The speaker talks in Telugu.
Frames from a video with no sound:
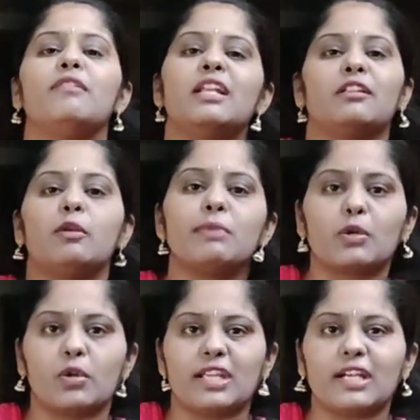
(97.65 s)
సెవెన్ డేస్ లో
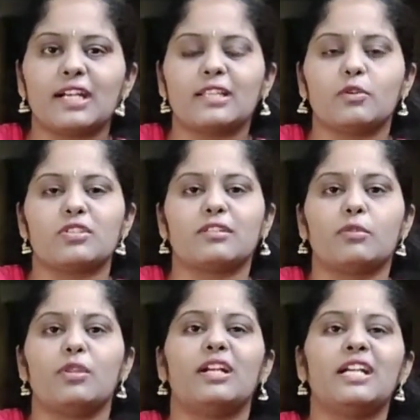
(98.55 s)
మీకు కొరియర్ అనేది
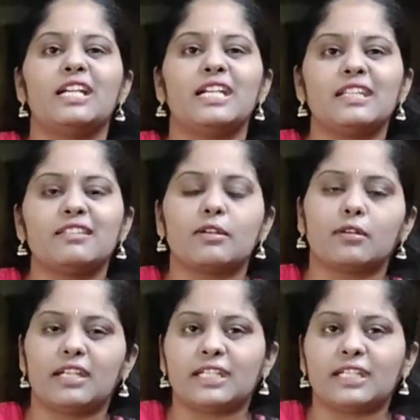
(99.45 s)
వచ్చేస్తుందండి డిటీసీ